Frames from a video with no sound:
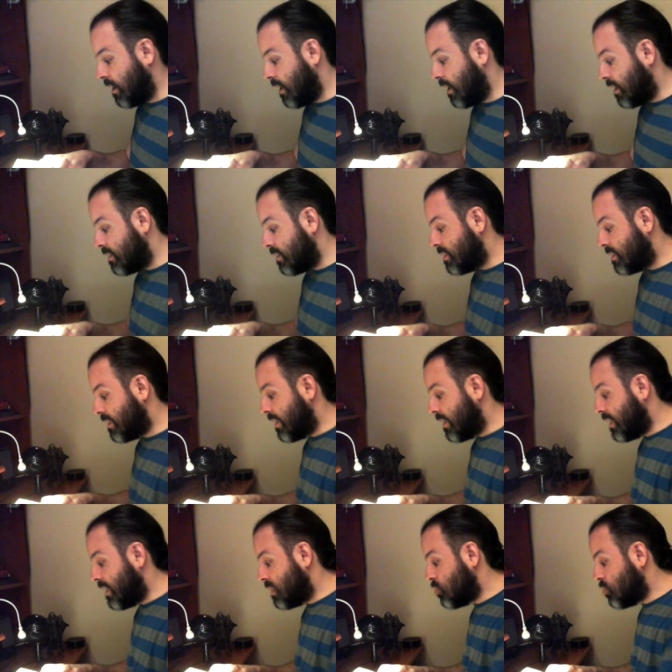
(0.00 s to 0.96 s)

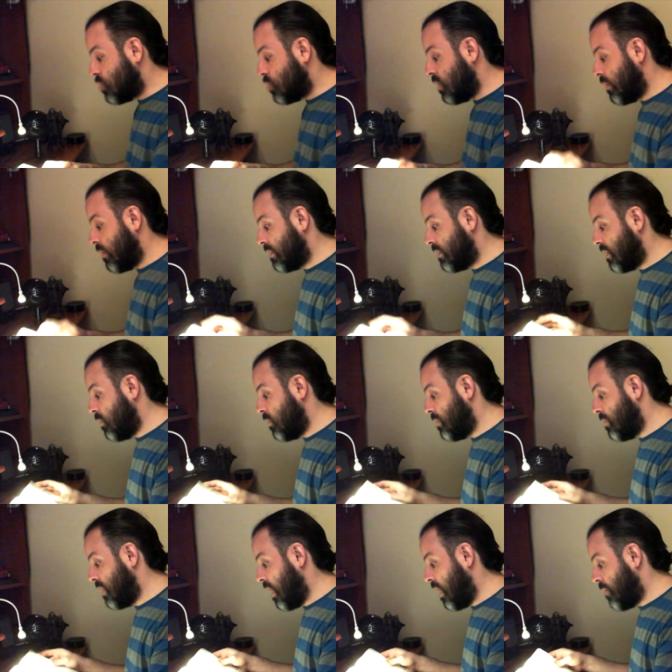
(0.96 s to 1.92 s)
Distinguí su silueta
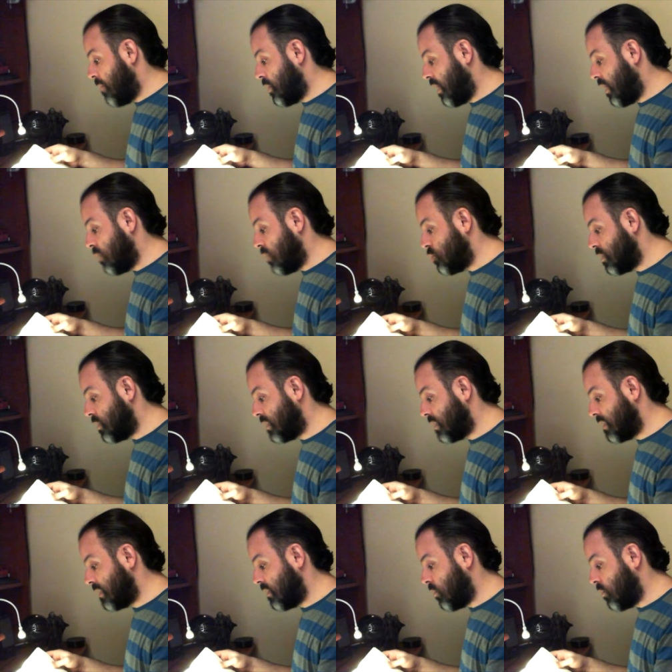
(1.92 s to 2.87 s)
iluminada por las luces
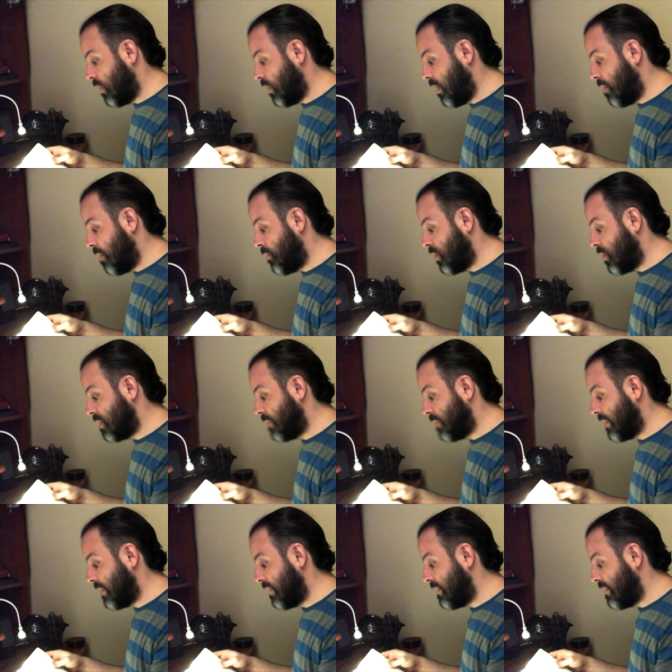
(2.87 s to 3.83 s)
que se colaban por las
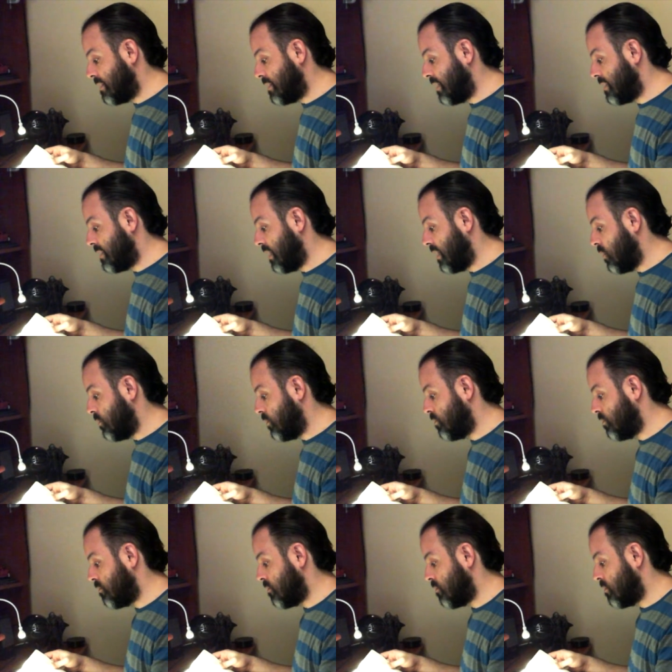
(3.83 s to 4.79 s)
ventanas del salón.
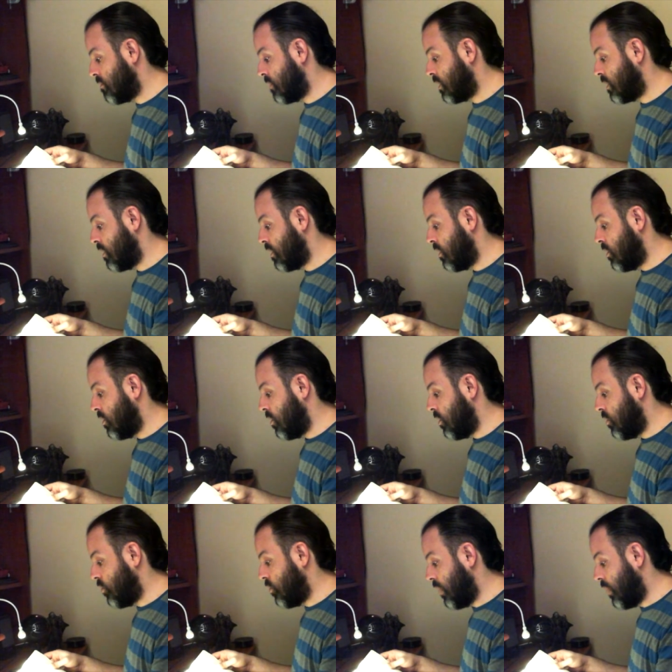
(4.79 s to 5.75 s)

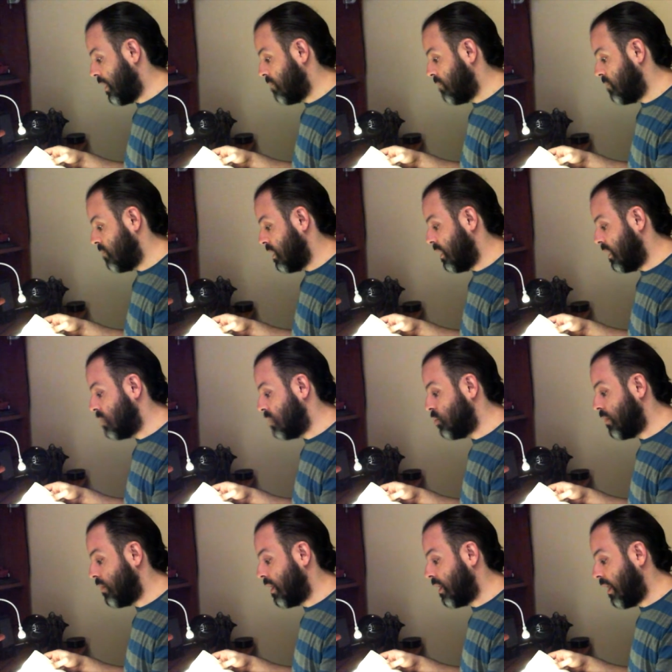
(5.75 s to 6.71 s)
Fuera, la
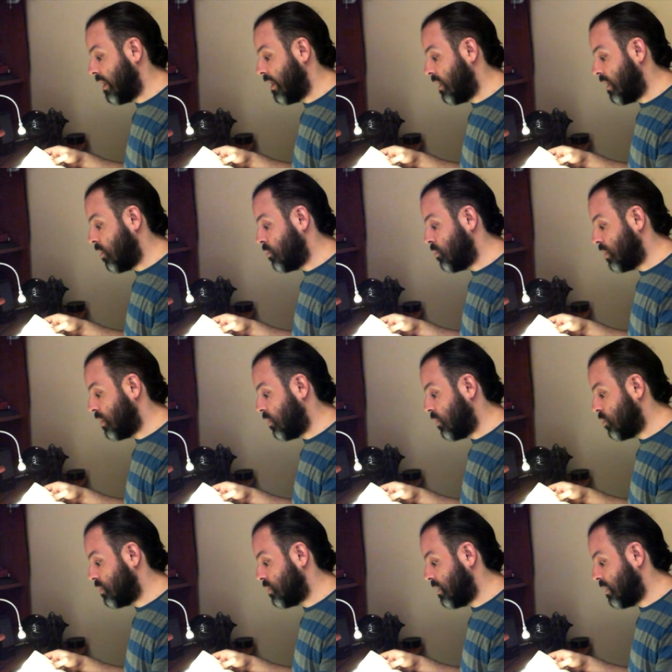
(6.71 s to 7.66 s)
lluvia caía como una
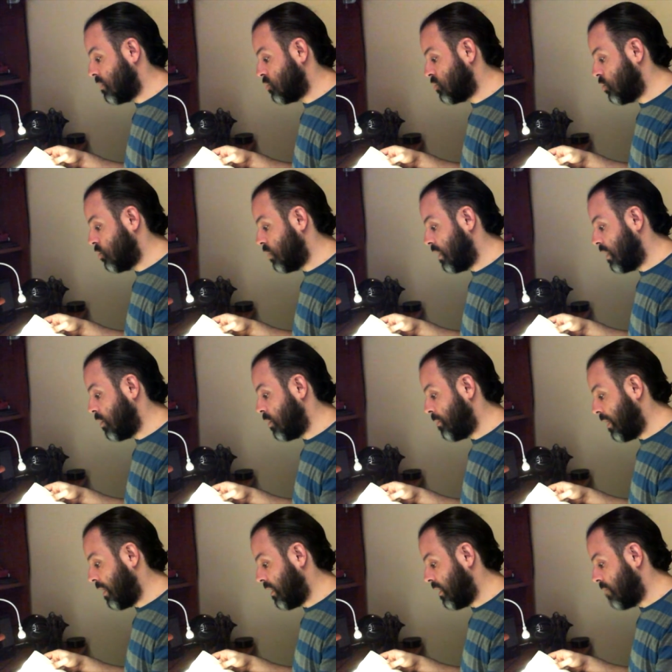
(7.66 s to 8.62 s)
cortina oscura y
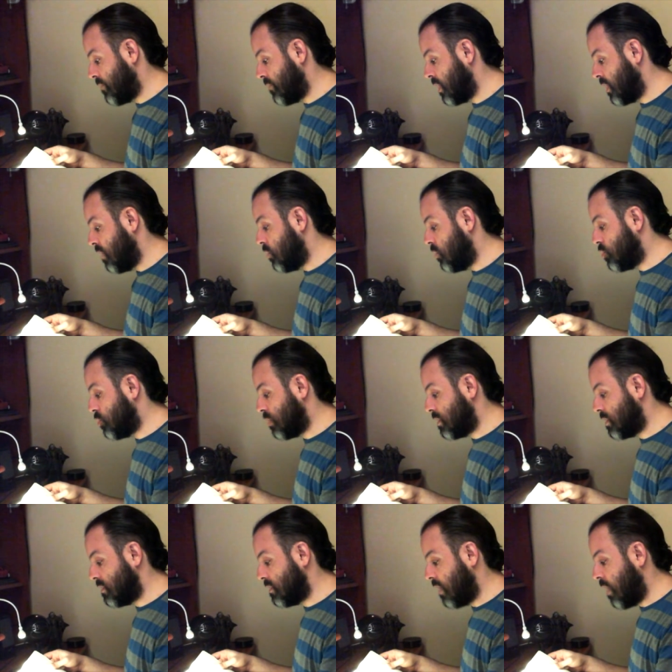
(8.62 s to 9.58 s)
opaca. Los
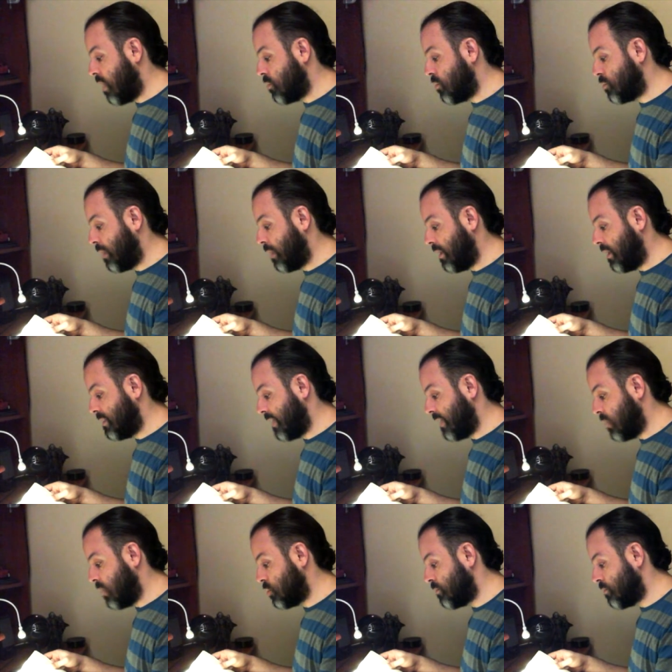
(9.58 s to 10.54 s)
tres estábamos
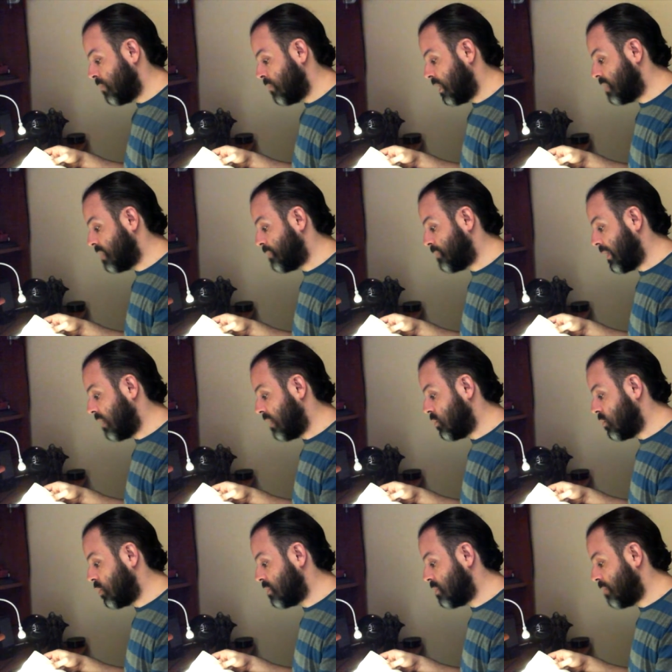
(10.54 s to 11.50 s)
paralizados,
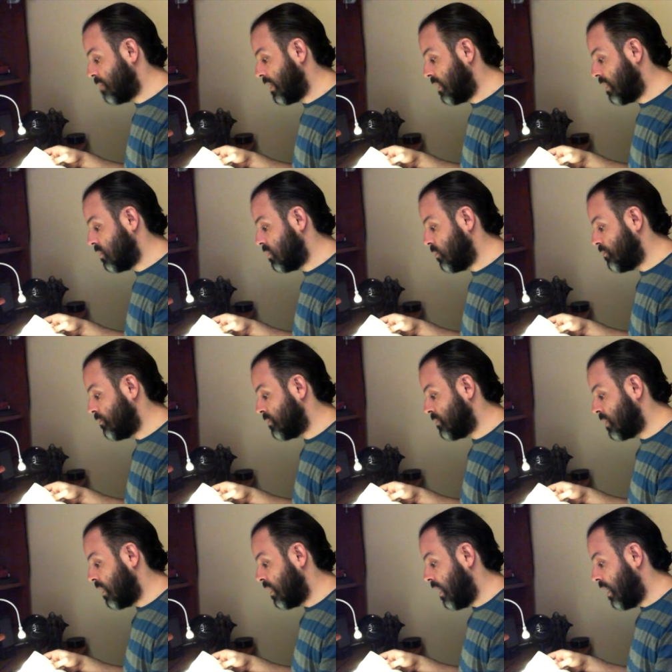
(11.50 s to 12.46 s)
esperando, respirando,
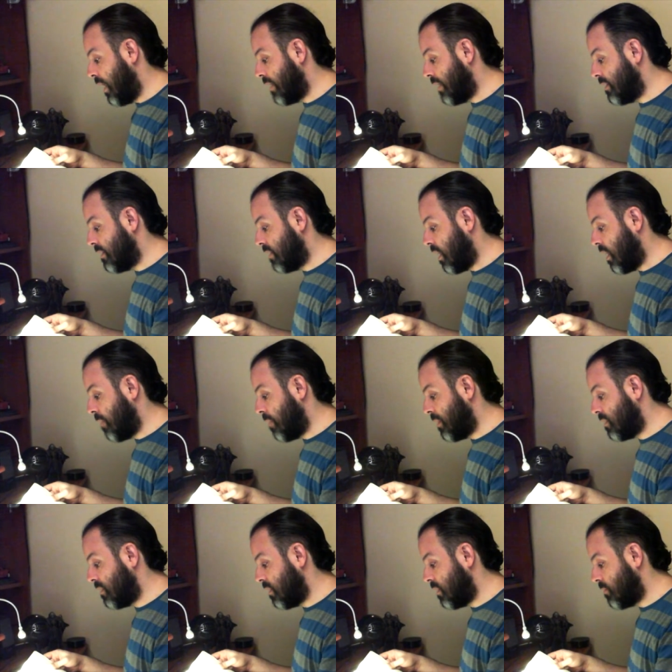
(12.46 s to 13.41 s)

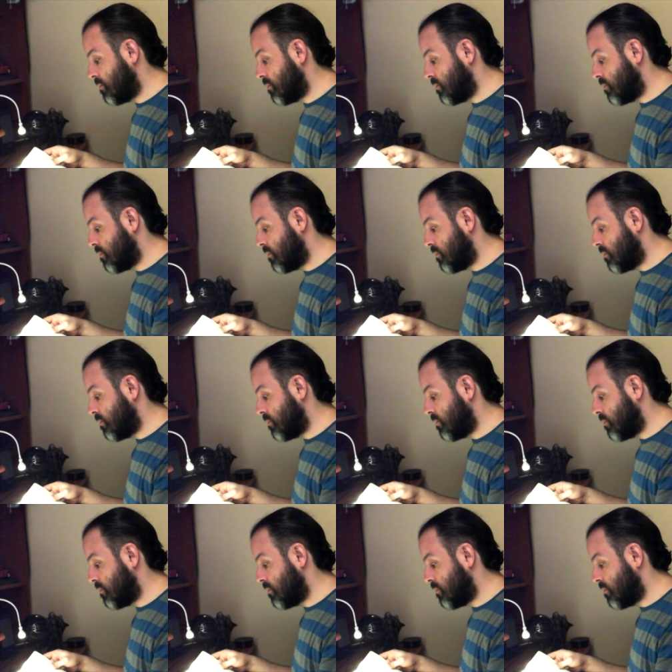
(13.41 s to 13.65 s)
agitadamente.